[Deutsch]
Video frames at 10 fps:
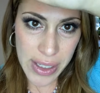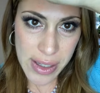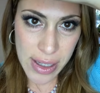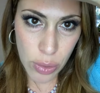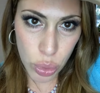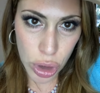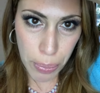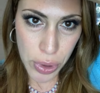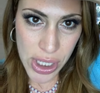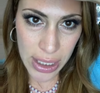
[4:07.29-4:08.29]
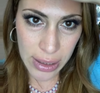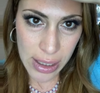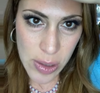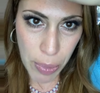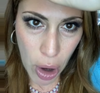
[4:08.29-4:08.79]
Es ist ein
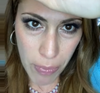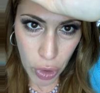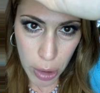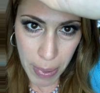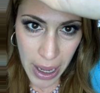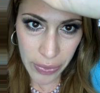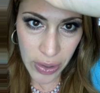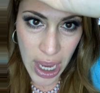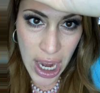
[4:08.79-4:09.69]
hundertprozentiges Baumwollband